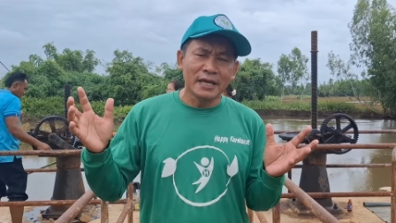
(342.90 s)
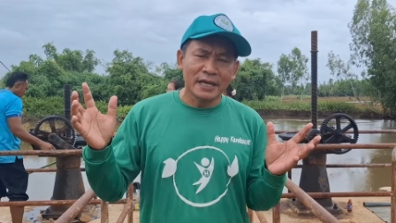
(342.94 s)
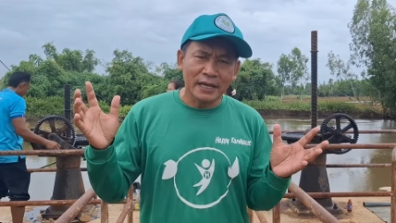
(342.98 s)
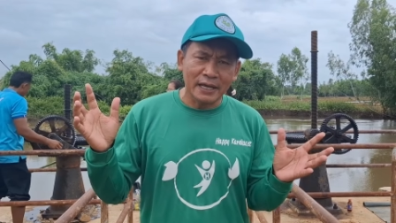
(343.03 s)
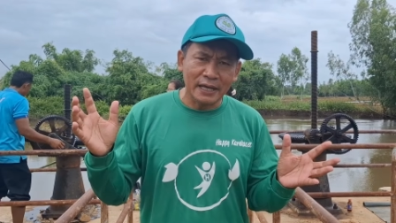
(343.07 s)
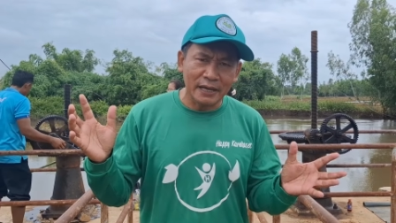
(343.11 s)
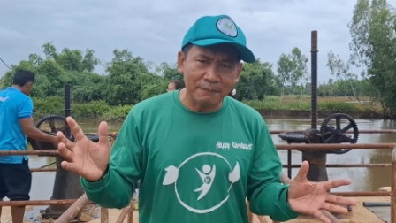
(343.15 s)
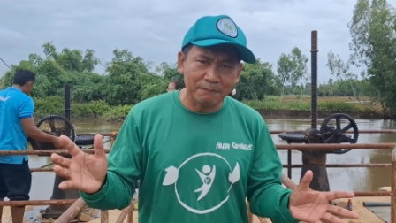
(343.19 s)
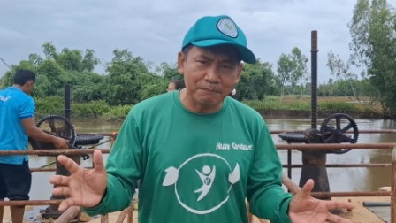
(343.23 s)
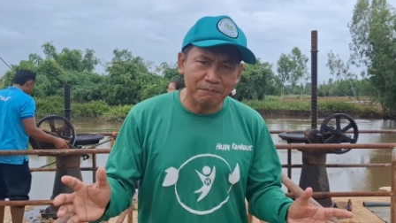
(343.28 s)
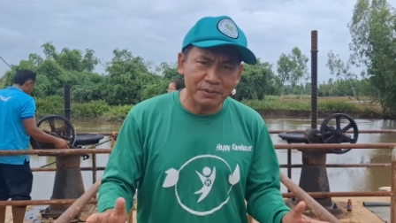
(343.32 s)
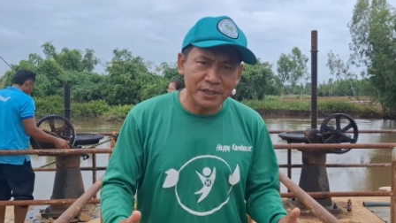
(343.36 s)

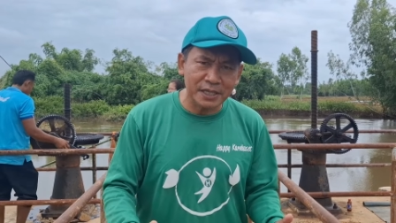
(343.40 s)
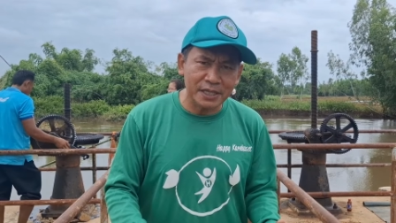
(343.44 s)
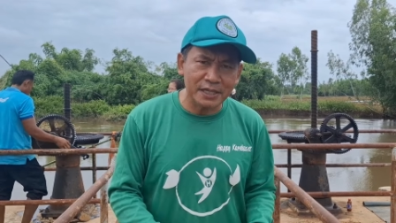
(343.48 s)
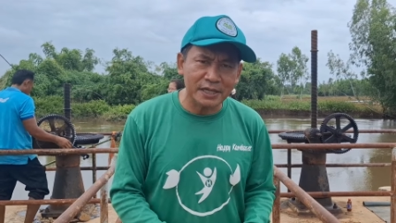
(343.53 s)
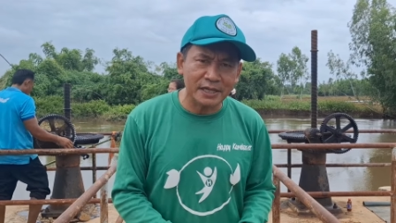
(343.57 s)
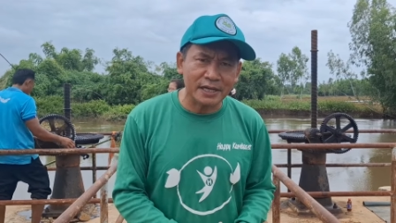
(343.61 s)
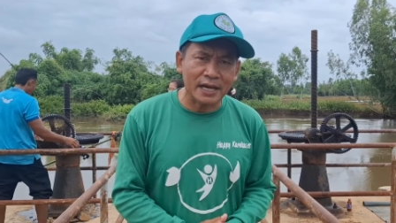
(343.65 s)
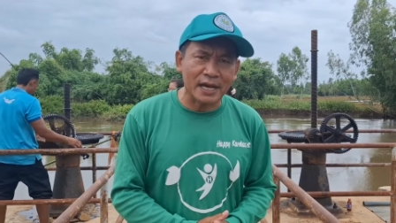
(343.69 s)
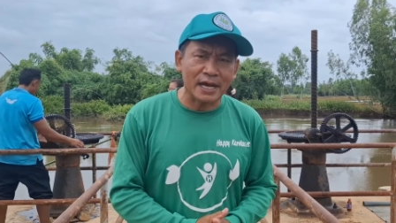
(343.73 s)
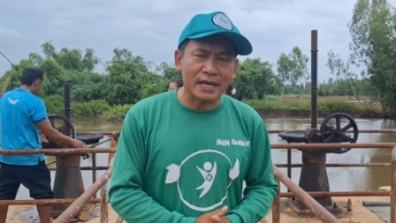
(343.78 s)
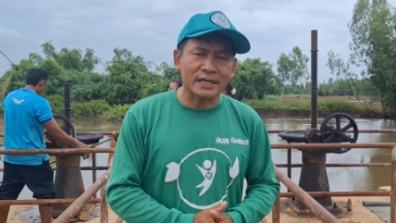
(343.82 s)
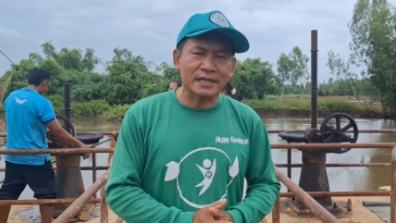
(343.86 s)
แฮปปี้
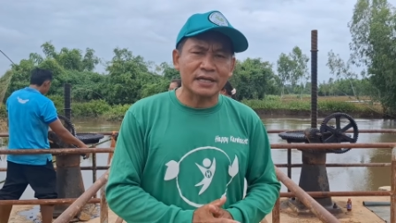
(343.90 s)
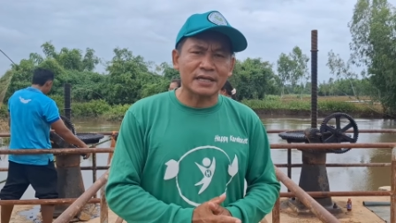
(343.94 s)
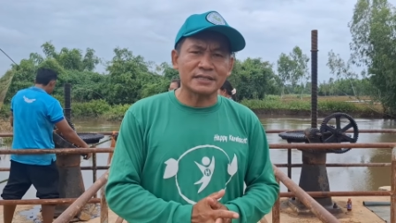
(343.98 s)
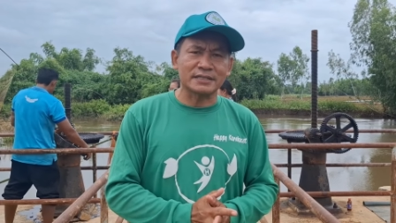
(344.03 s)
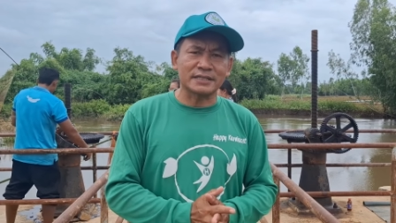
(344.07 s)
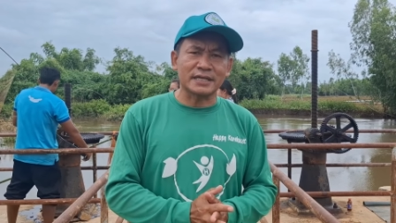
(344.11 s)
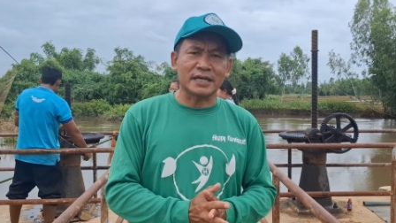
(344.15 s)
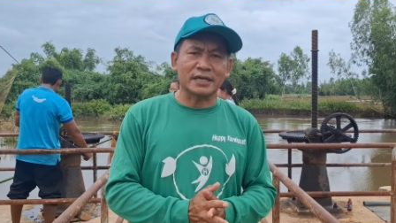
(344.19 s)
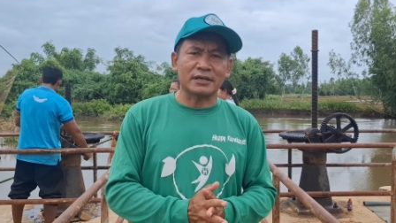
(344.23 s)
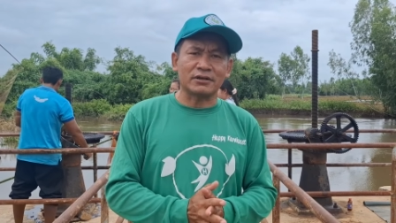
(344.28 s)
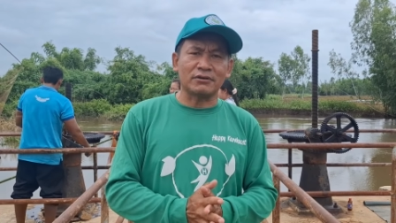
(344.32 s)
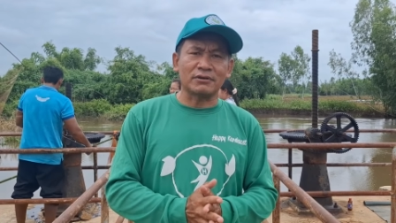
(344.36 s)
การเก
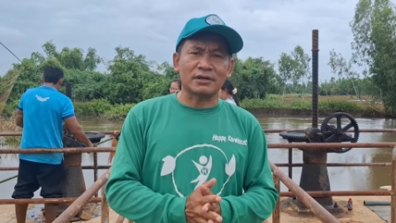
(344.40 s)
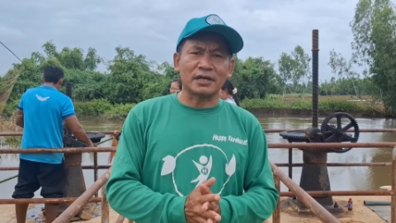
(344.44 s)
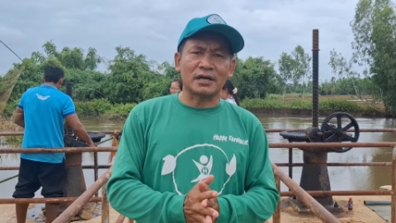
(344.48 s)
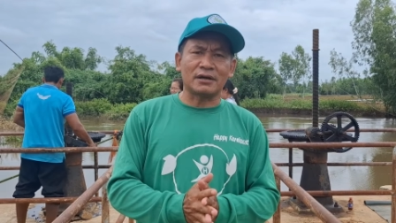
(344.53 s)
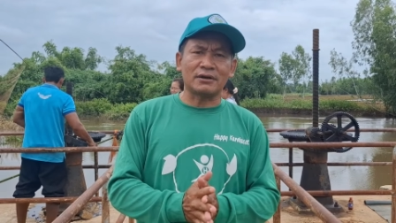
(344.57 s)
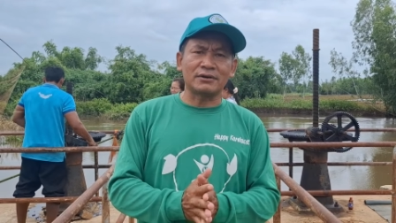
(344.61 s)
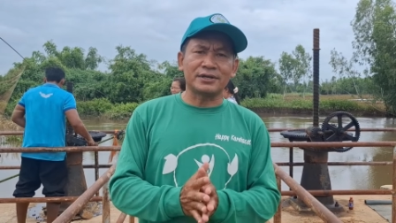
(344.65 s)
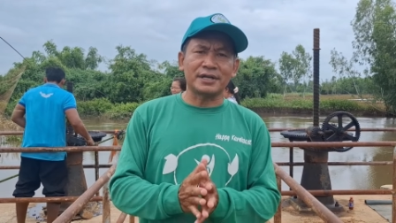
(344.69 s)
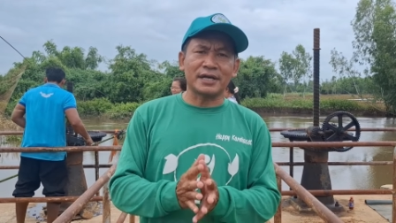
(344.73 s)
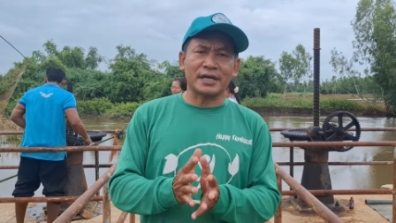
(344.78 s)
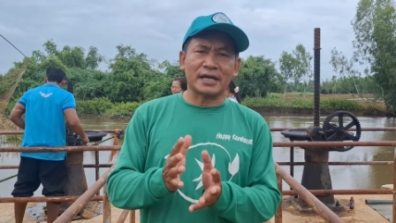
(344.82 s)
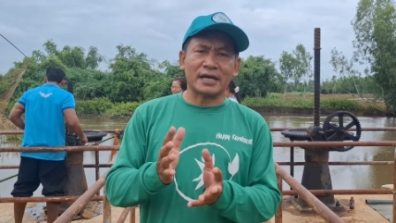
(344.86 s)
ษตรของเรา
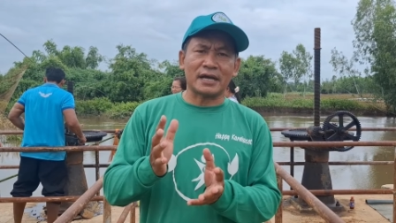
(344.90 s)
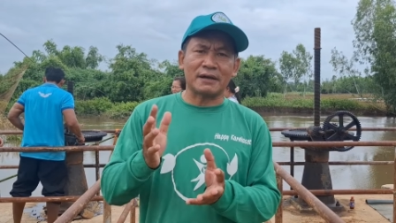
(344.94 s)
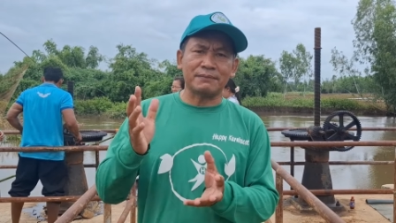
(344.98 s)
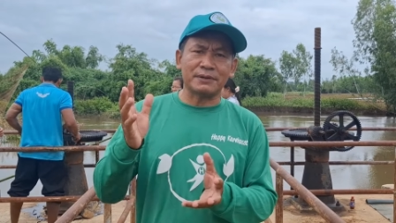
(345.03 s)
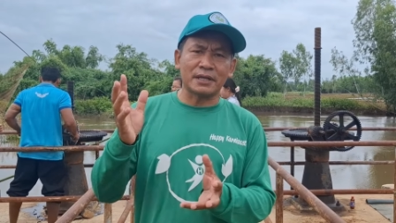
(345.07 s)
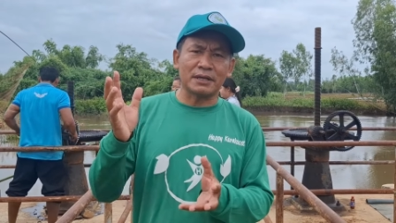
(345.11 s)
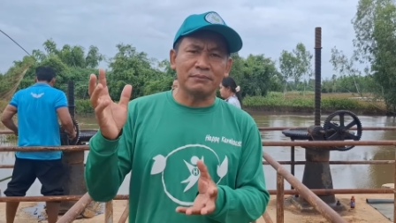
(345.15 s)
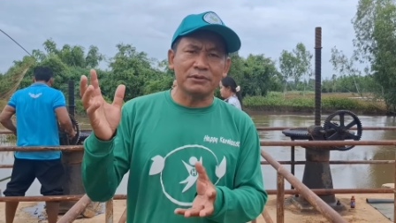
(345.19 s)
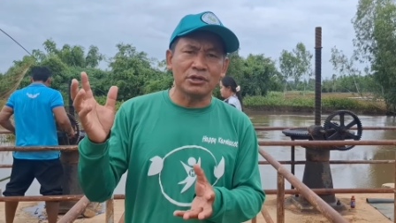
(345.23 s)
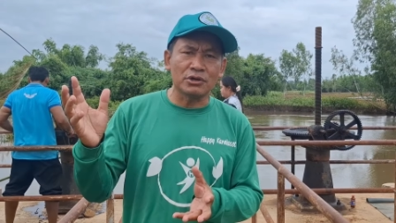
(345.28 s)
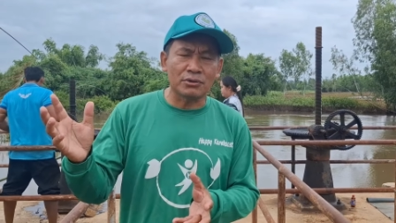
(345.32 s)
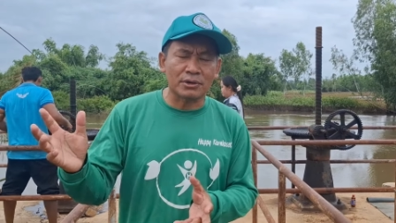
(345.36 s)
นะครับ
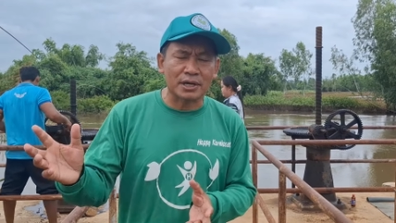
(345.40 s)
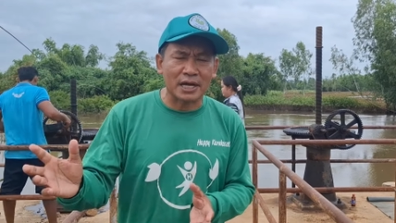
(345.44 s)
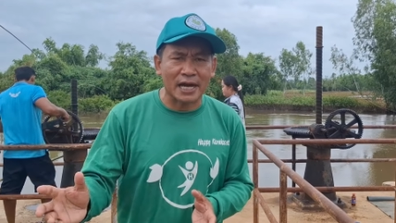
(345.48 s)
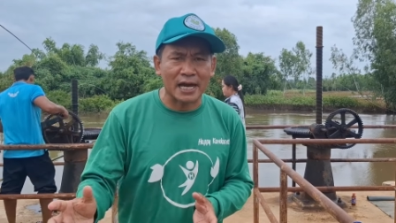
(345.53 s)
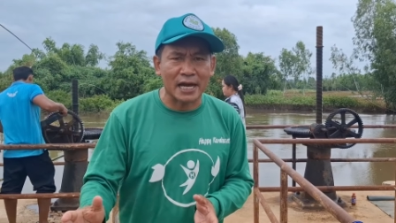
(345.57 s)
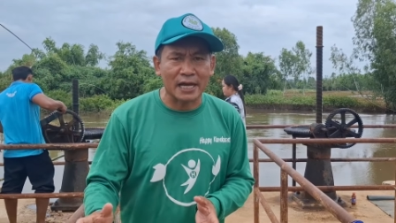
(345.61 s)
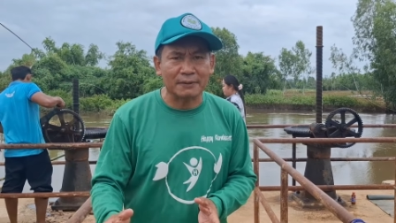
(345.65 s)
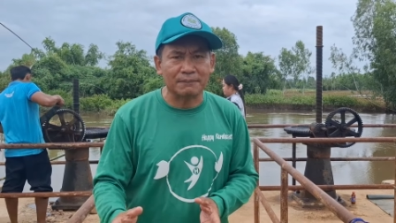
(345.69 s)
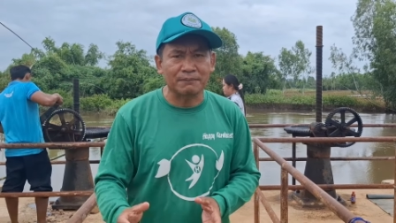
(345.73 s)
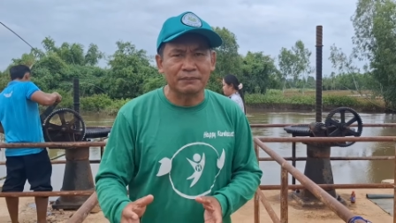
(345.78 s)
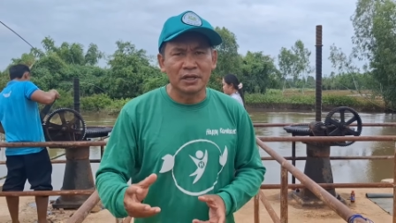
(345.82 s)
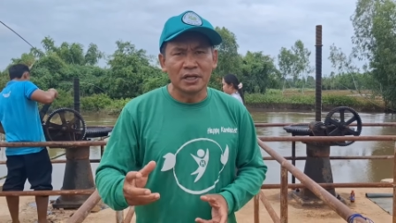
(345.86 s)
ได้มีโอ
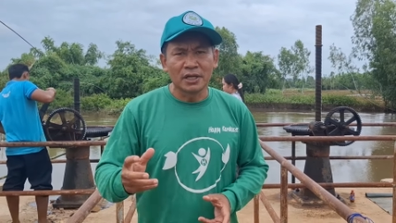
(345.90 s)
กาส